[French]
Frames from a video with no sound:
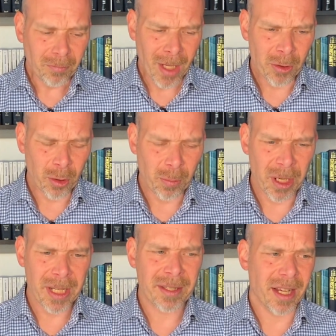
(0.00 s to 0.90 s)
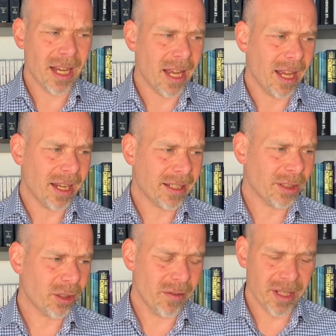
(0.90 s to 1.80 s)
donc Moïse a, a,
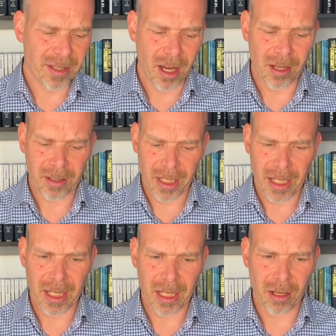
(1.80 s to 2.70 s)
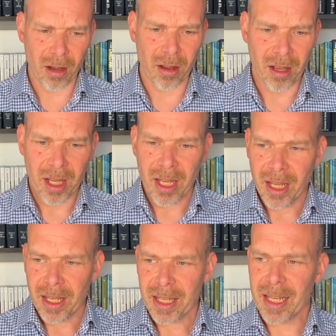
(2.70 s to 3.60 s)
80 ans et
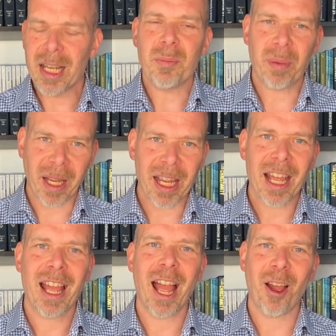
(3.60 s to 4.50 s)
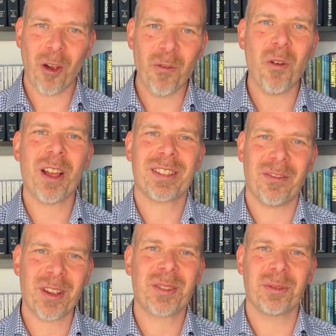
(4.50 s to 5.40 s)
il est prêt à revoir sa
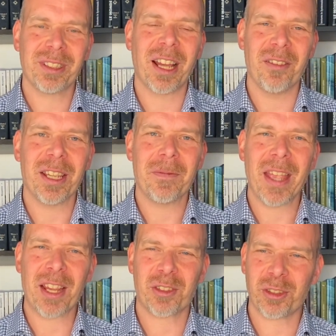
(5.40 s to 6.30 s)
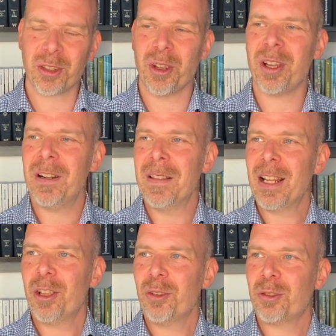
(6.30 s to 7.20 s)
façon de travailler. Est-ce que
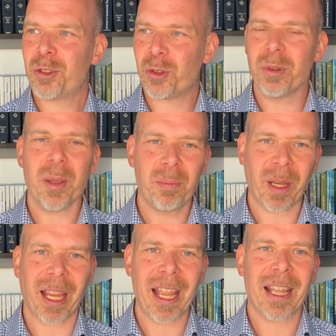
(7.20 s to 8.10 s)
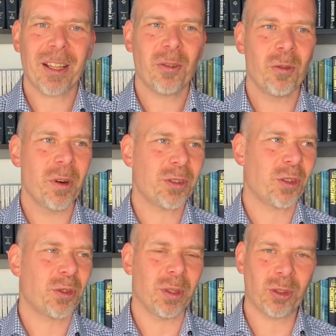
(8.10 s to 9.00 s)
tu es prêt ou est-ce que
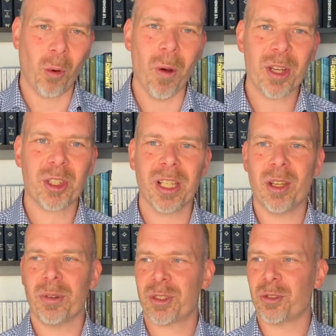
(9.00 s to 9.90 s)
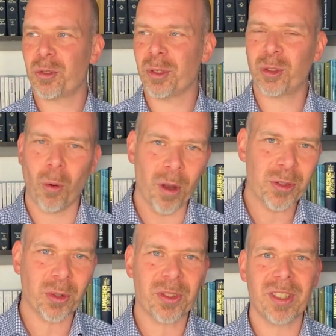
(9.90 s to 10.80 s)
tu es trop âgé, ou est-ce que tu es trop
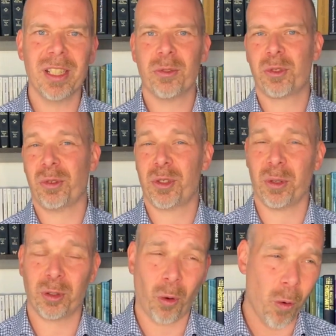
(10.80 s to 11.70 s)
endurci, ou est-ce que tu es trop